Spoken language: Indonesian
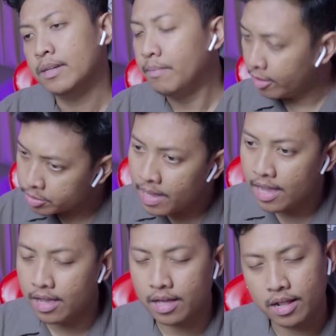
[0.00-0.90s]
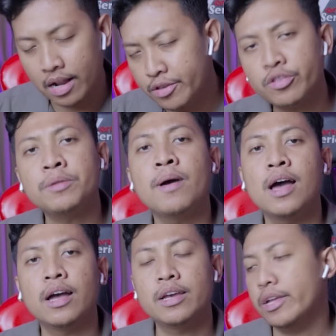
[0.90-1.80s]
Bagus bang, lanjutkan
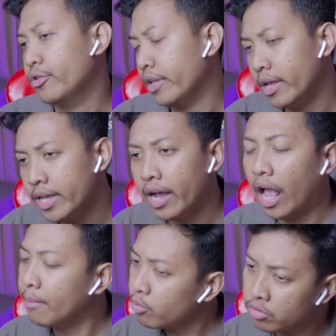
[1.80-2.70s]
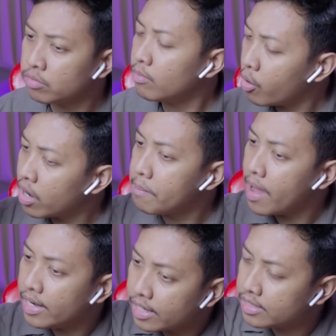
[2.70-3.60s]
bang. Itu tandanya kamu mau
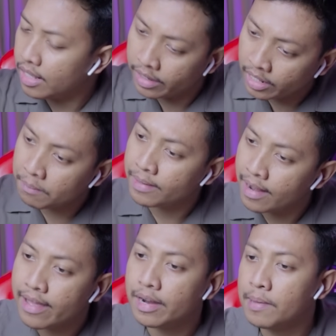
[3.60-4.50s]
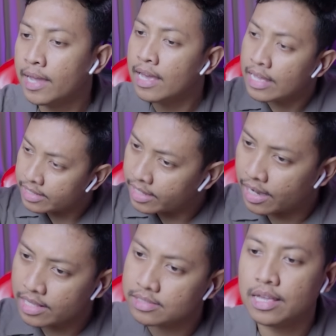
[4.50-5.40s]
kembali ke jalan yang benar ya bang ya.
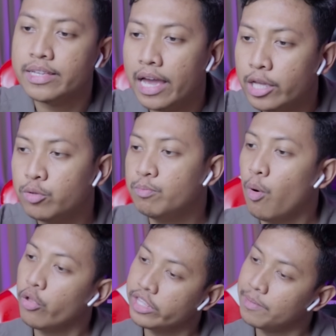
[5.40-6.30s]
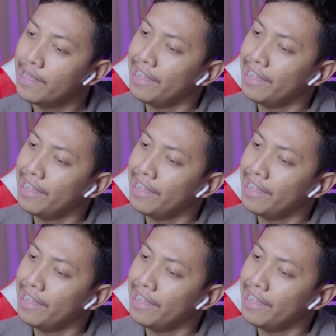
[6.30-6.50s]
Tinggalkan saja itu boti.